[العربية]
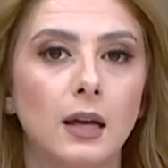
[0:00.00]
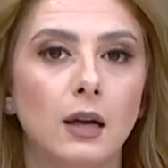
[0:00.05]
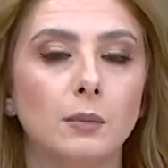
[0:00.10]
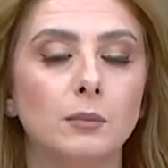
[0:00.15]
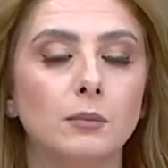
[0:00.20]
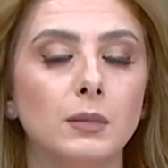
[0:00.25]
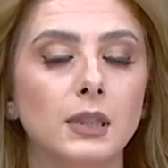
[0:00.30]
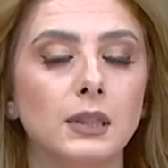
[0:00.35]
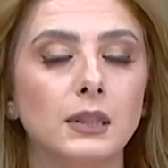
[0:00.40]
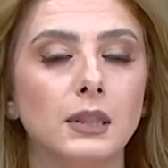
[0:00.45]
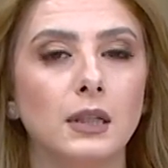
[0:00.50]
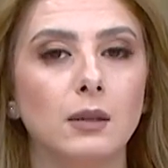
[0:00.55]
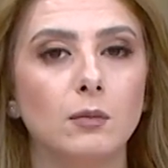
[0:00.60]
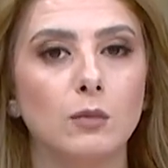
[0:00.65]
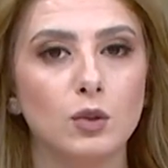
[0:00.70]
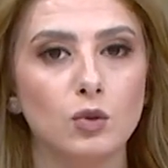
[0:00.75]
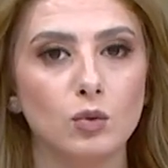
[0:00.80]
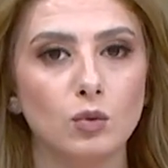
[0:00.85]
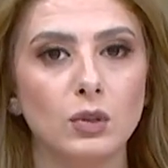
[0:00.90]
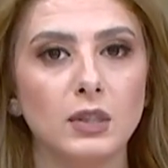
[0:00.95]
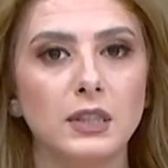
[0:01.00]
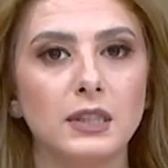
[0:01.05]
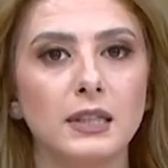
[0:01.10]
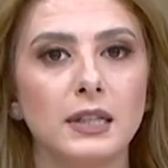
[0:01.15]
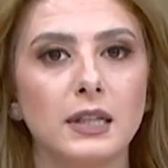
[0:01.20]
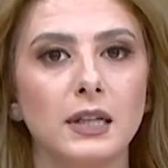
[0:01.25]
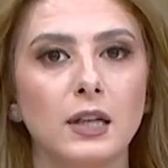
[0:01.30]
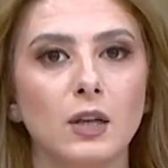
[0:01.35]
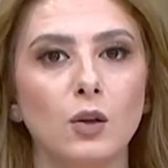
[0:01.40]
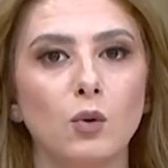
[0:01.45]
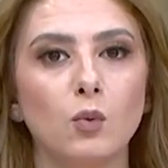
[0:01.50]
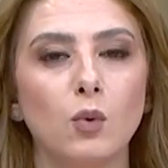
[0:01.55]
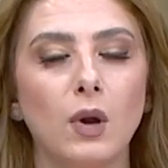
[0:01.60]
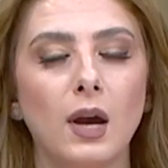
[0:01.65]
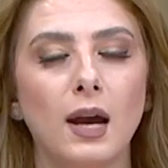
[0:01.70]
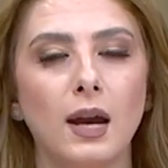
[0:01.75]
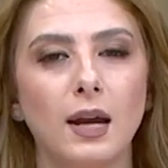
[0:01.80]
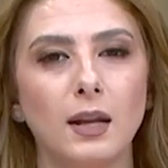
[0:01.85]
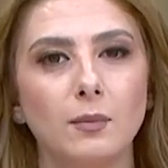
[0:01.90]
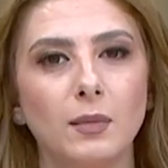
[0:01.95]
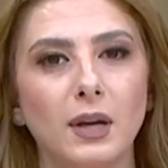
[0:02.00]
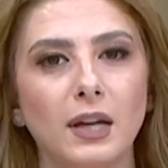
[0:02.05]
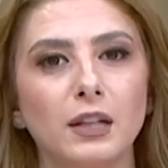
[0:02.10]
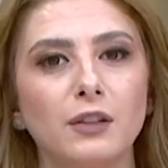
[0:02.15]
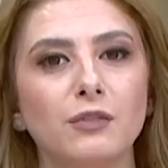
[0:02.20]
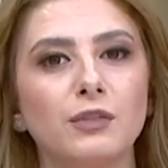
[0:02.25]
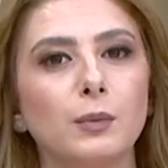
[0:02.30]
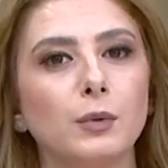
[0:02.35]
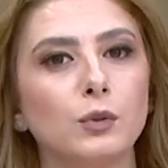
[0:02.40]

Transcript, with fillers: من المسؤولية والمعرفة